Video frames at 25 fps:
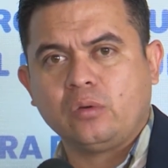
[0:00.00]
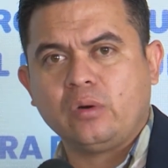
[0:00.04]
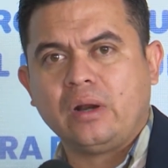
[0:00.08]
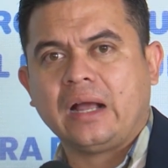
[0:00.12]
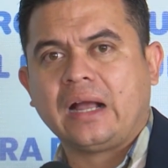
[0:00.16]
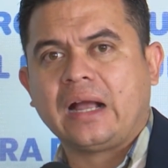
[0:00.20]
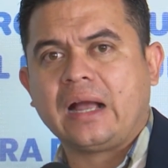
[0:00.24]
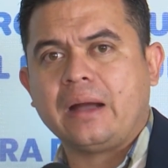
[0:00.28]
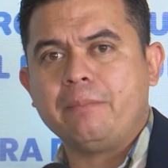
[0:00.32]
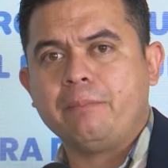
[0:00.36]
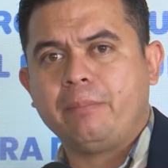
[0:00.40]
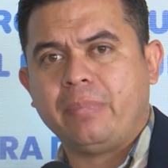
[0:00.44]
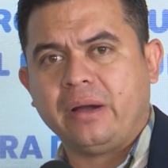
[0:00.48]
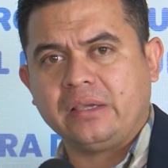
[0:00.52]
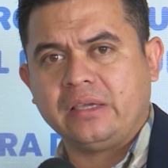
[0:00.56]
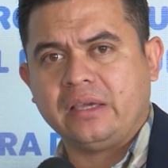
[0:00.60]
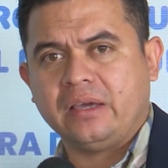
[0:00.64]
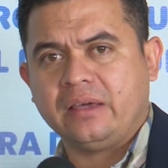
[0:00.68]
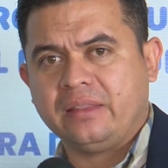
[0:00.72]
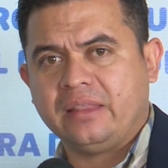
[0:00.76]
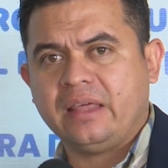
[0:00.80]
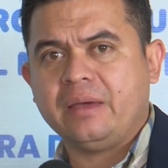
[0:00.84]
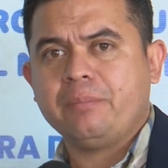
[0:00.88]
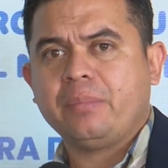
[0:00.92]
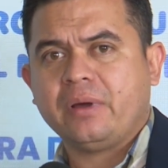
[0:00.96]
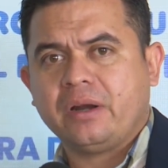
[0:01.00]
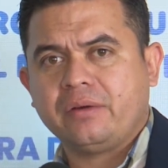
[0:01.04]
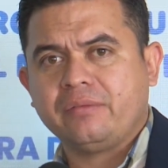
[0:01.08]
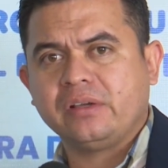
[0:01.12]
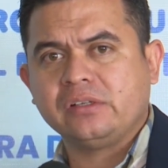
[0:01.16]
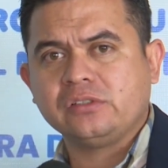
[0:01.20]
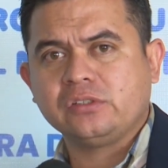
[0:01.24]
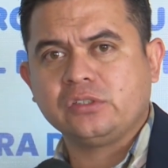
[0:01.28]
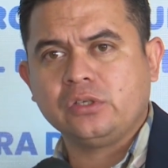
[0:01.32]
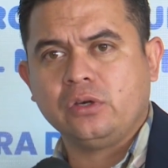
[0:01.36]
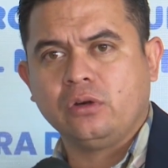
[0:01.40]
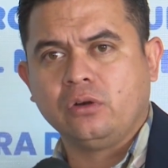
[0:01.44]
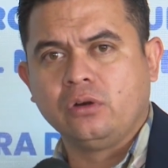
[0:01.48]
una campaña de
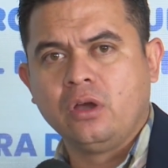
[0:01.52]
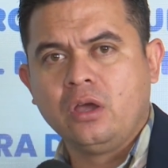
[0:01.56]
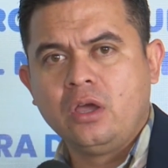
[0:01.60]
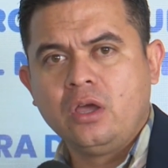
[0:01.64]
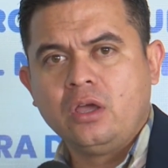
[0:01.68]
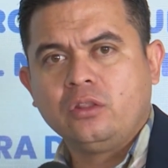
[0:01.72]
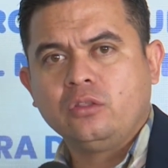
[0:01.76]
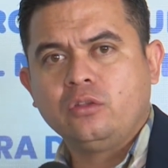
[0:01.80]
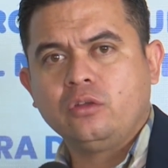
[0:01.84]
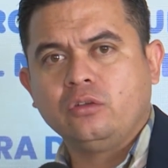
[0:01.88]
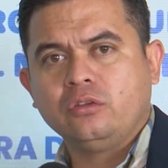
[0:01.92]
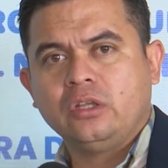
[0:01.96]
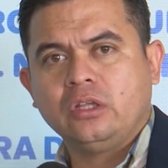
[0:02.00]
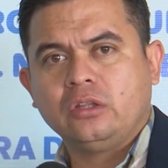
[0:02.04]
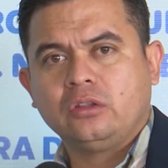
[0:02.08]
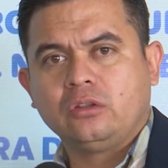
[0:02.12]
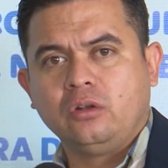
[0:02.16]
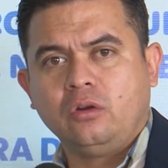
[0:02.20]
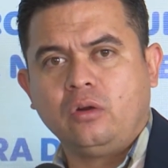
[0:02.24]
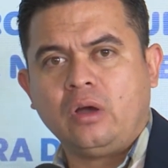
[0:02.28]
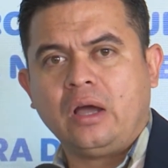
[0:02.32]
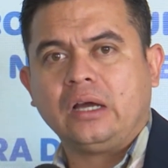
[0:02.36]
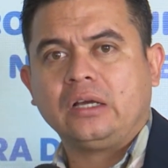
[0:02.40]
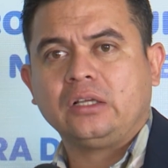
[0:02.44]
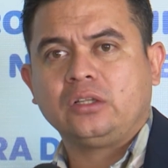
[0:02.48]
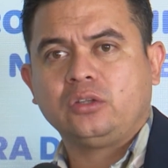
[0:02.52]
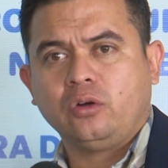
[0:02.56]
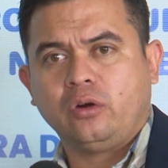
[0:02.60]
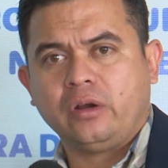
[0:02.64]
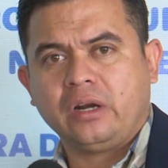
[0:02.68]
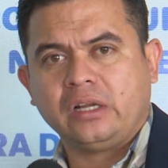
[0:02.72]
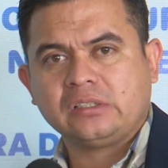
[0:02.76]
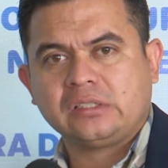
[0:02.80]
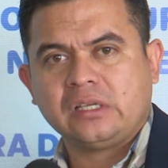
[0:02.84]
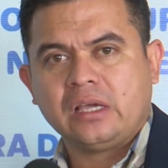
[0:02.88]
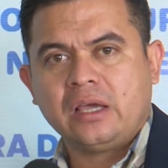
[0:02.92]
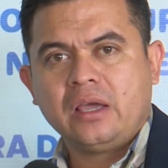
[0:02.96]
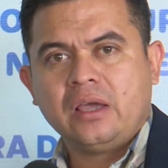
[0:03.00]
prevención donde los
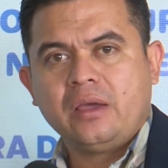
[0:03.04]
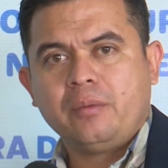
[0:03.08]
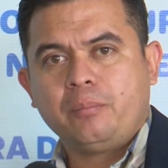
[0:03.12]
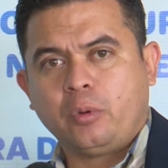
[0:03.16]
actores